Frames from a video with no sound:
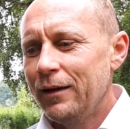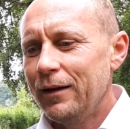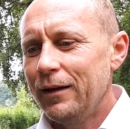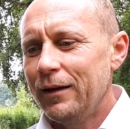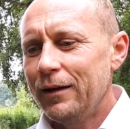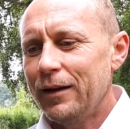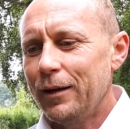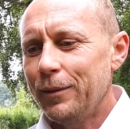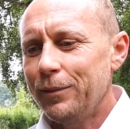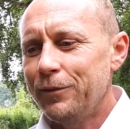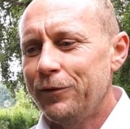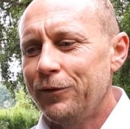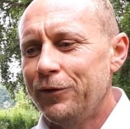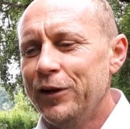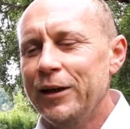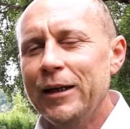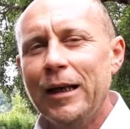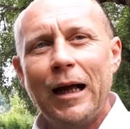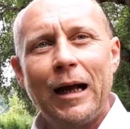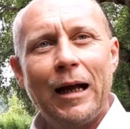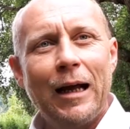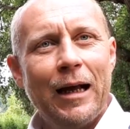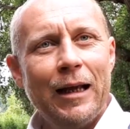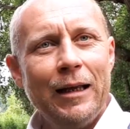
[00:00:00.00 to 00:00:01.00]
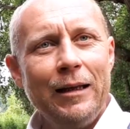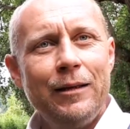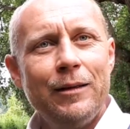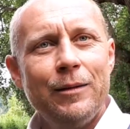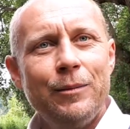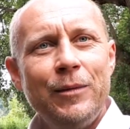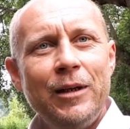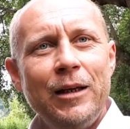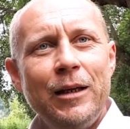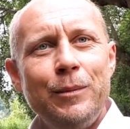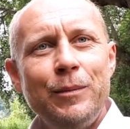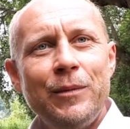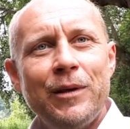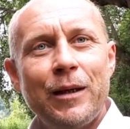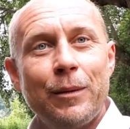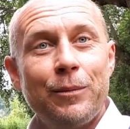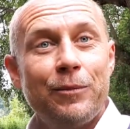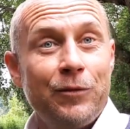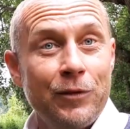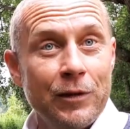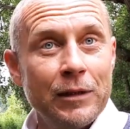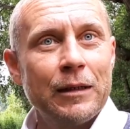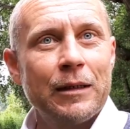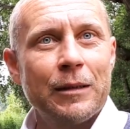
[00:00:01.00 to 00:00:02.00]
Ich habe viel erreicht im Leben, ich
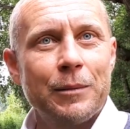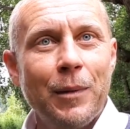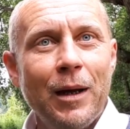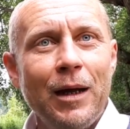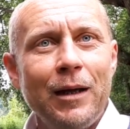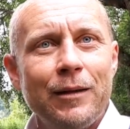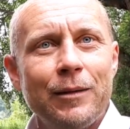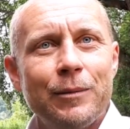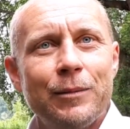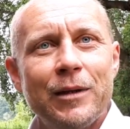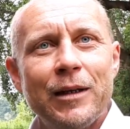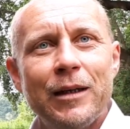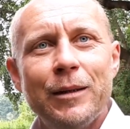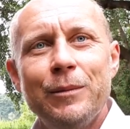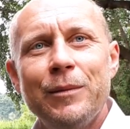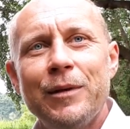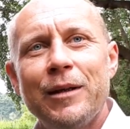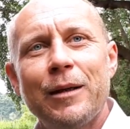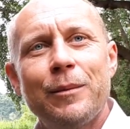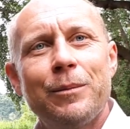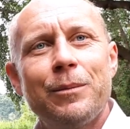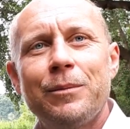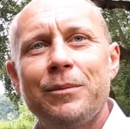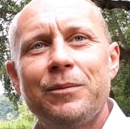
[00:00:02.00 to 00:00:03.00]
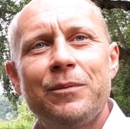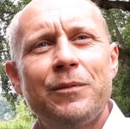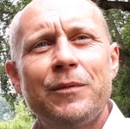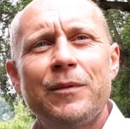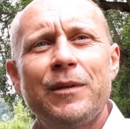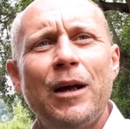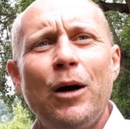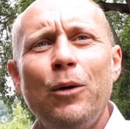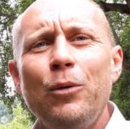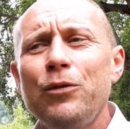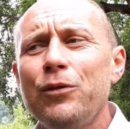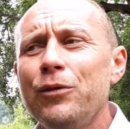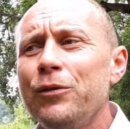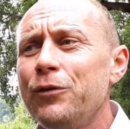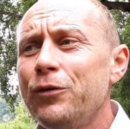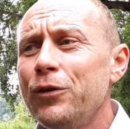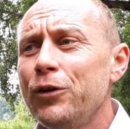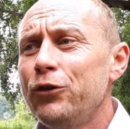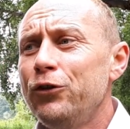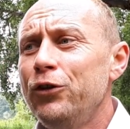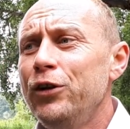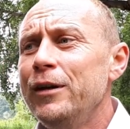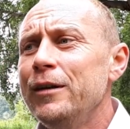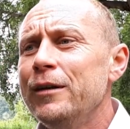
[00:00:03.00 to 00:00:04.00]
habe viel gemacht im Leben, ich habe tausend
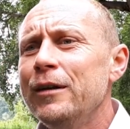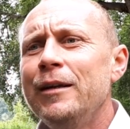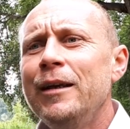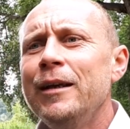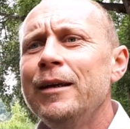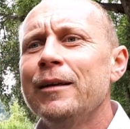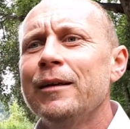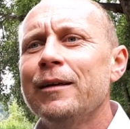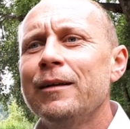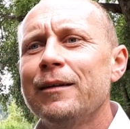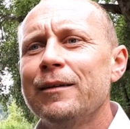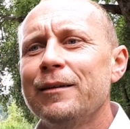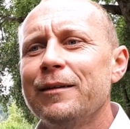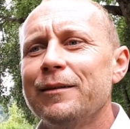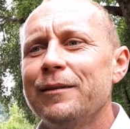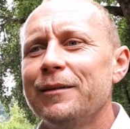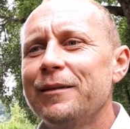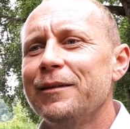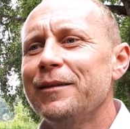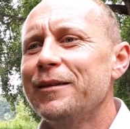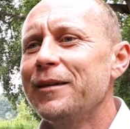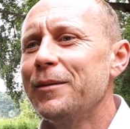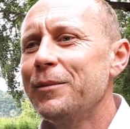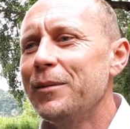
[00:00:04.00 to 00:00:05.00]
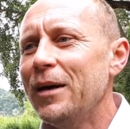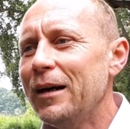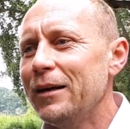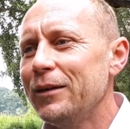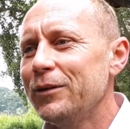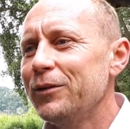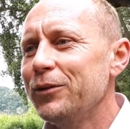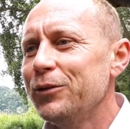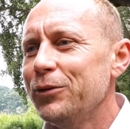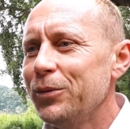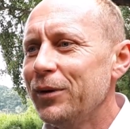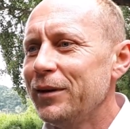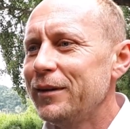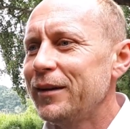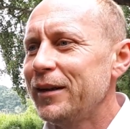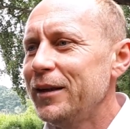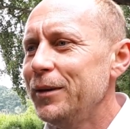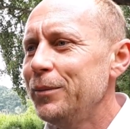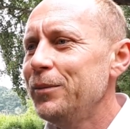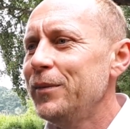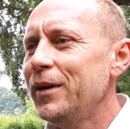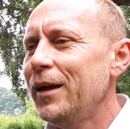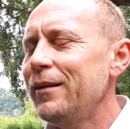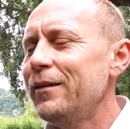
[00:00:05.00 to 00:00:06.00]
verschiedene Dinge äh, gemacht.
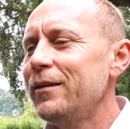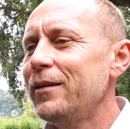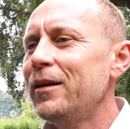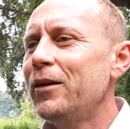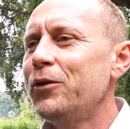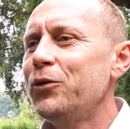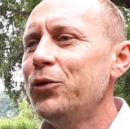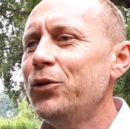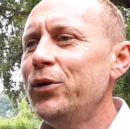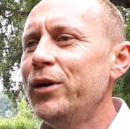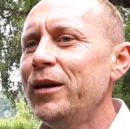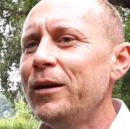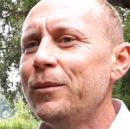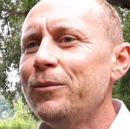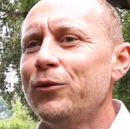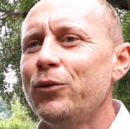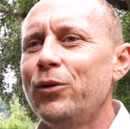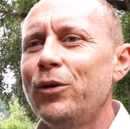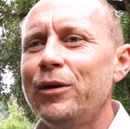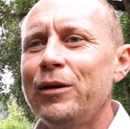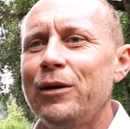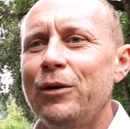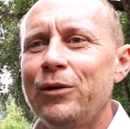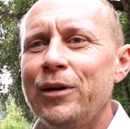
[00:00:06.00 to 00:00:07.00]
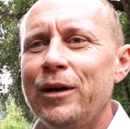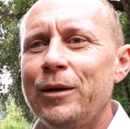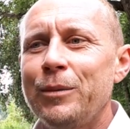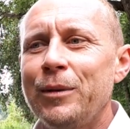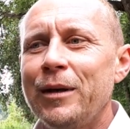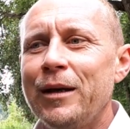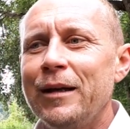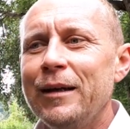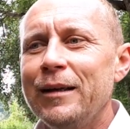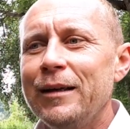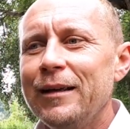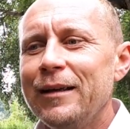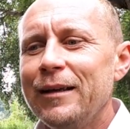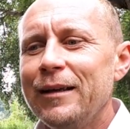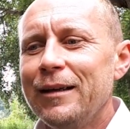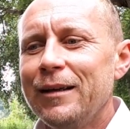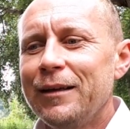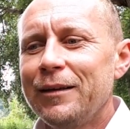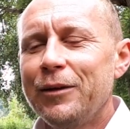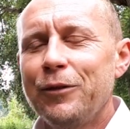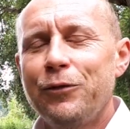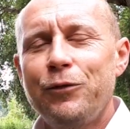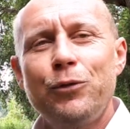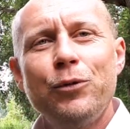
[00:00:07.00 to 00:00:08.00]
Übertrieben jetzt natürlich im Wortlaut, aber
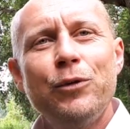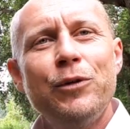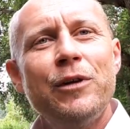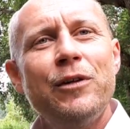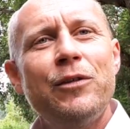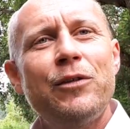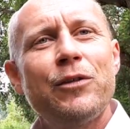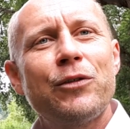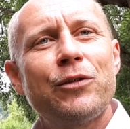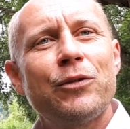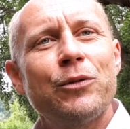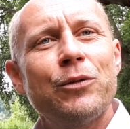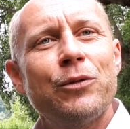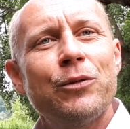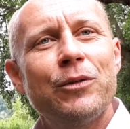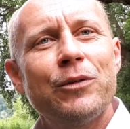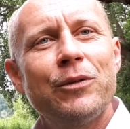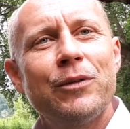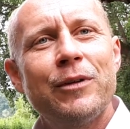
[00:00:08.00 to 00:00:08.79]
gefühlt ist es so.